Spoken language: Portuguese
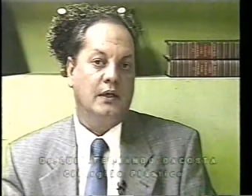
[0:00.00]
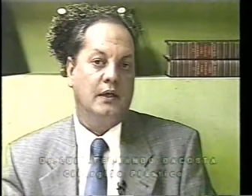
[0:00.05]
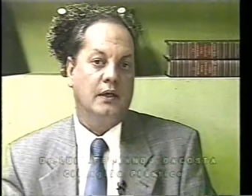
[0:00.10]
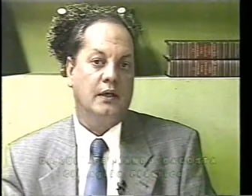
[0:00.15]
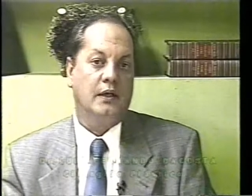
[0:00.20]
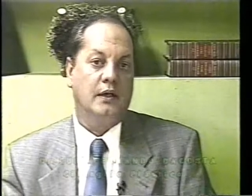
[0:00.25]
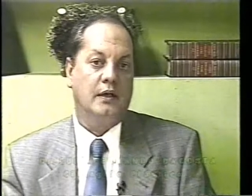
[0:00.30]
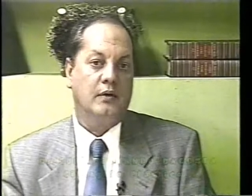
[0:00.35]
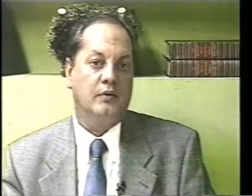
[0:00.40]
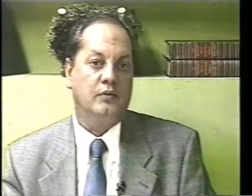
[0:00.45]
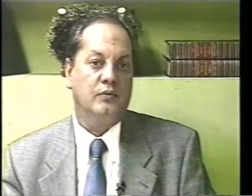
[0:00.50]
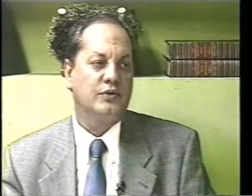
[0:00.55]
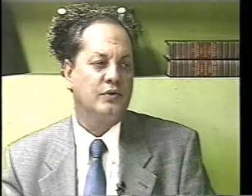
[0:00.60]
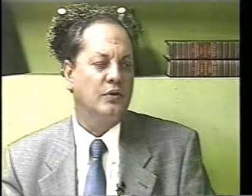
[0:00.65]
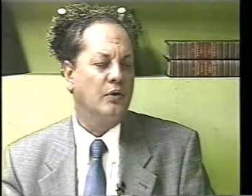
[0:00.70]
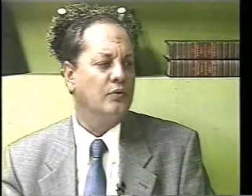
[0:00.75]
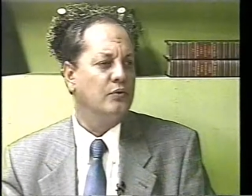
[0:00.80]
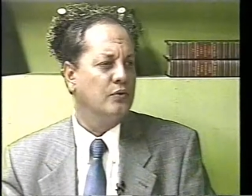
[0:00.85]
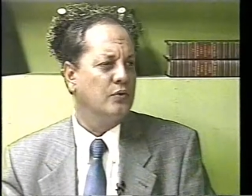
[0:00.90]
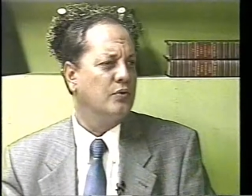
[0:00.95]
É, o
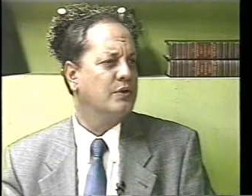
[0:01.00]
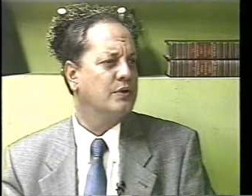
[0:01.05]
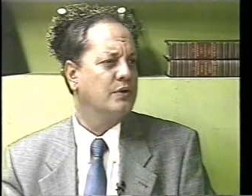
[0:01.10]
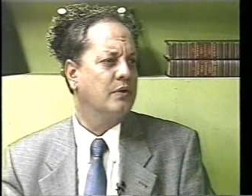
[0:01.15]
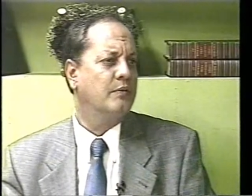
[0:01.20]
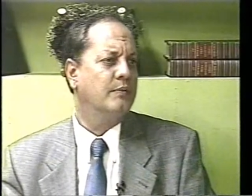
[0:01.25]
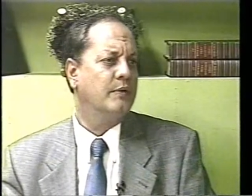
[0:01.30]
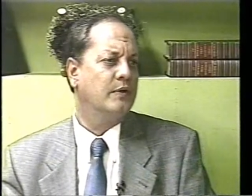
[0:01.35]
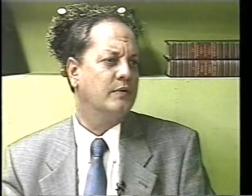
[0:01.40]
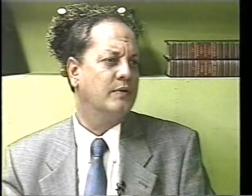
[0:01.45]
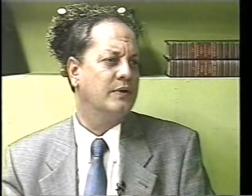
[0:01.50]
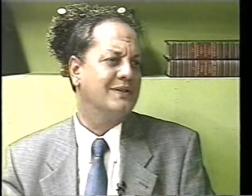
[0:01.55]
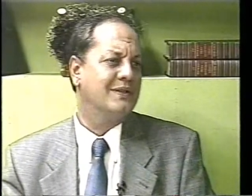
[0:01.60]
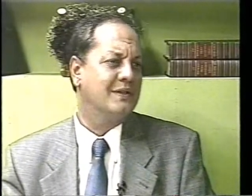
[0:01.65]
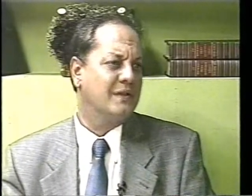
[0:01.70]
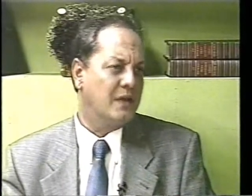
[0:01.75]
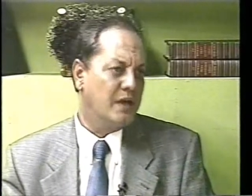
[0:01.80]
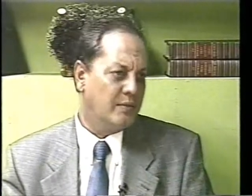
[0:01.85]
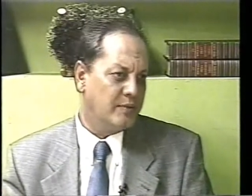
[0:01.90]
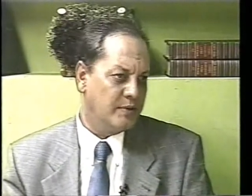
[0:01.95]
sol no rosto é uma coisa
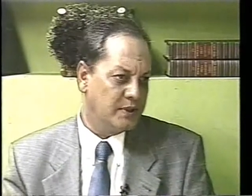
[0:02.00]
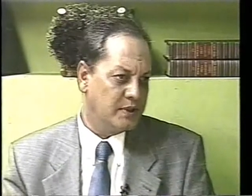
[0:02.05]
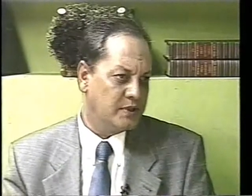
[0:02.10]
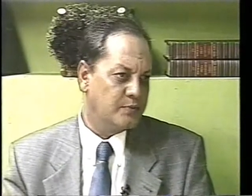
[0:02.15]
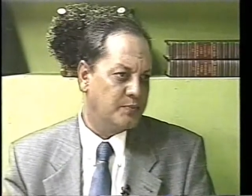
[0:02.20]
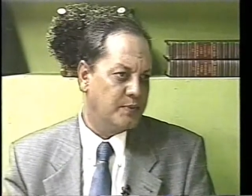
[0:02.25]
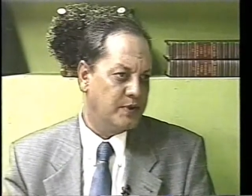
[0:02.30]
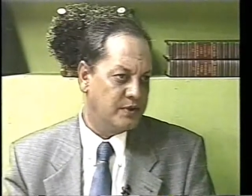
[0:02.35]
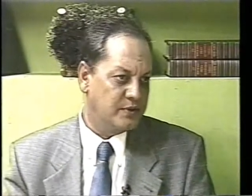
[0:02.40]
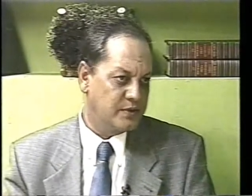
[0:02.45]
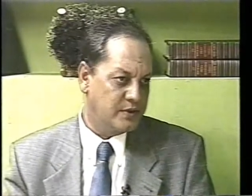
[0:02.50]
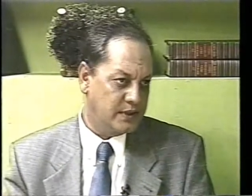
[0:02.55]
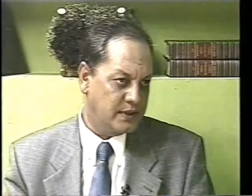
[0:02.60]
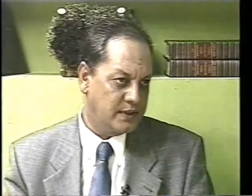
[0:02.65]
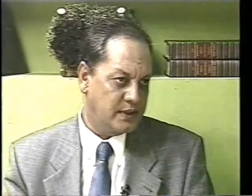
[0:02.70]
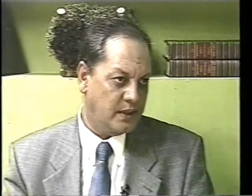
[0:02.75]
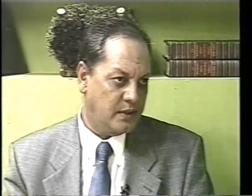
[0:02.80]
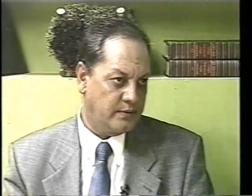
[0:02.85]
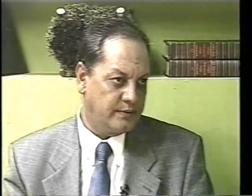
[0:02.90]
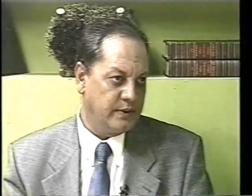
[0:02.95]
extremamente
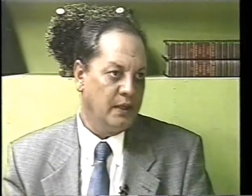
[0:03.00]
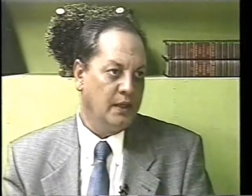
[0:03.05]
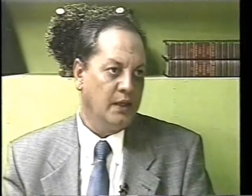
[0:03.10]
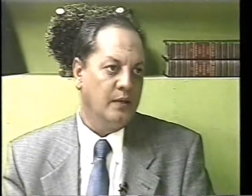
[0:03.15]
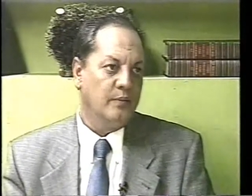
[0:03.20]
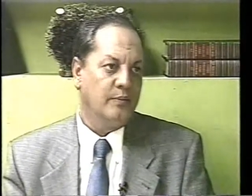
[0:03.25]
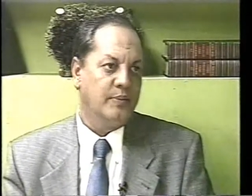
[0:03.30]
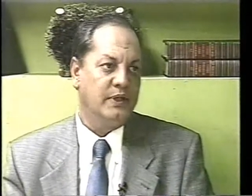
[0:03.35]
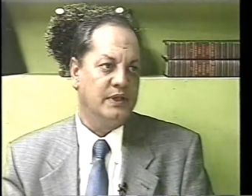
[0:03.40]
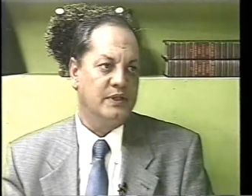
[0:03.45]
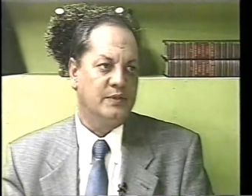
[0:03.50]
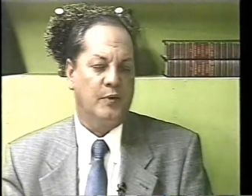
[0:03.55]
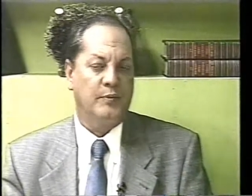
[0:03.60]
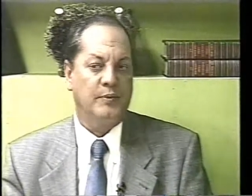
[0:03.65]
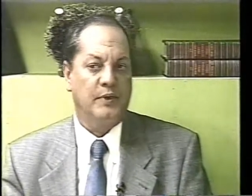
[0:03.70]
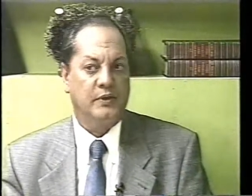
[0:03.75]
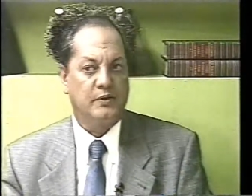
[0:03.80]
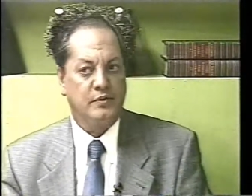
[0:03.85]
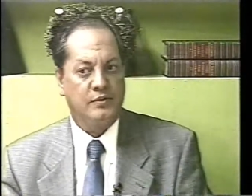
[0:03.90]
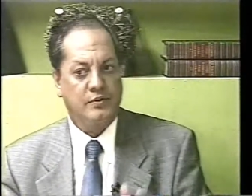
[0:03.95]
prejudicial,
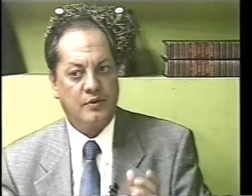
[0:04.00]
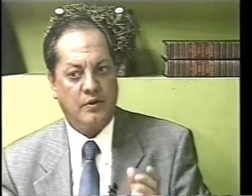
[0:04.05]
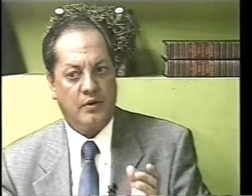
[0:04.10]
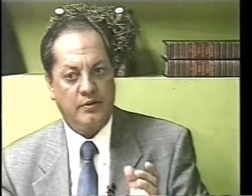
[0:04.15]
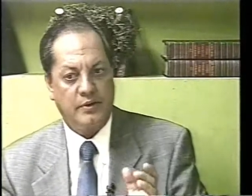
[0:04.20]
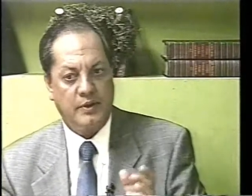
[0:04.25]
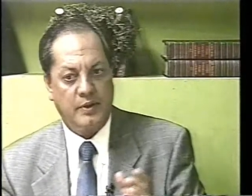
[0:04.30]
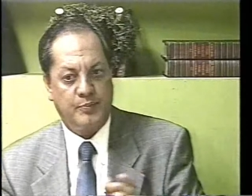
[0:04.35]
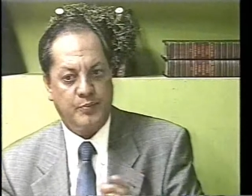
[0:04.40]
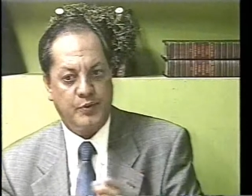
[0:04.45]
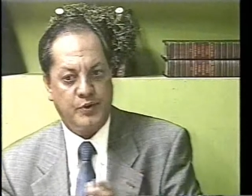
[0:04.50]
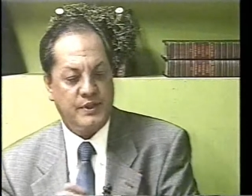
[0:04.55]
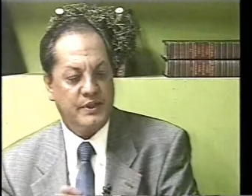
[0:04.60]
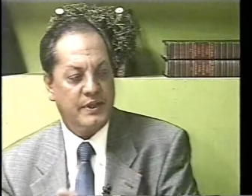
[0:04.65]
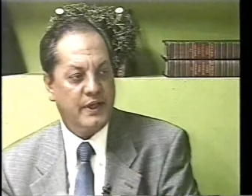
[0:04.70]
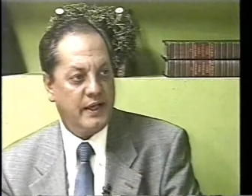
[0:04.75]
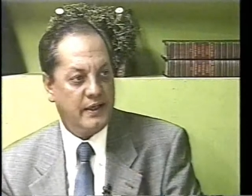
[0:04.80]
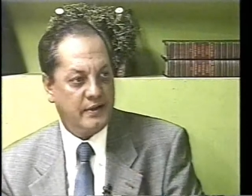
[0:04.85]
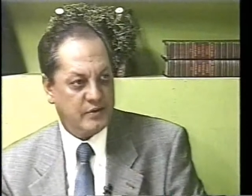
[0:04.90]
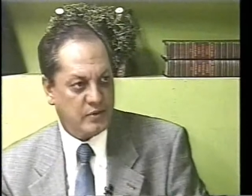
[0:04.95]
principalmente o sol depois de
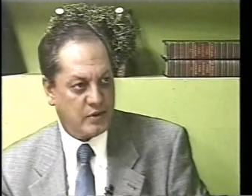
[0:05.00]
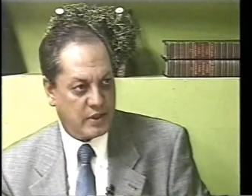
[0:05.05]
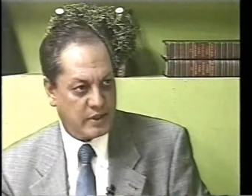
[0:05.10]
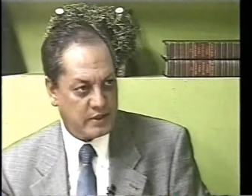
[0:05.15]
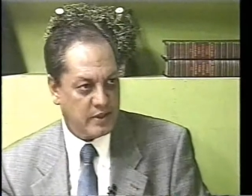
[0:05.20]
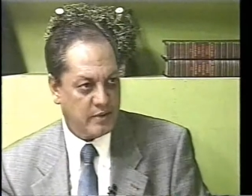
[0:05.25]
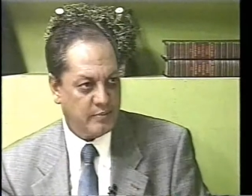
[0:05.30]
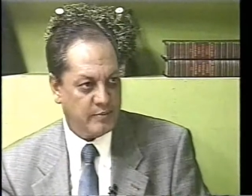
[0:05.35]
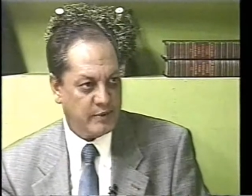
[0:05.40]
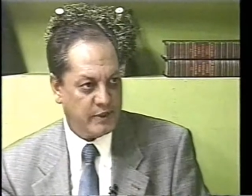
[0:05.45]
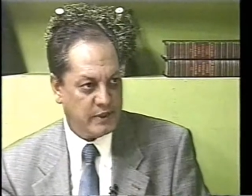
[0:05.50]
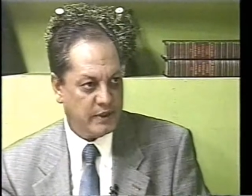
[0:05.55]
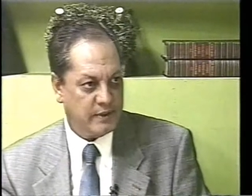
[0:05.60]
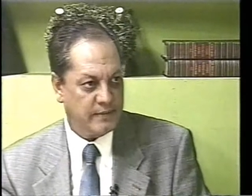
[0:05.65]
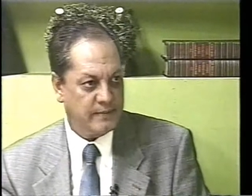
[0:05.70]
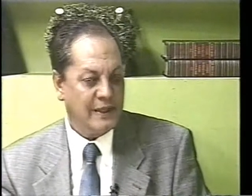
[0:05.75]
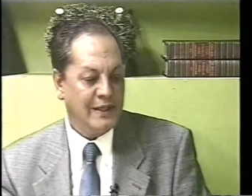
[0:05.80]
10 horas da manhã.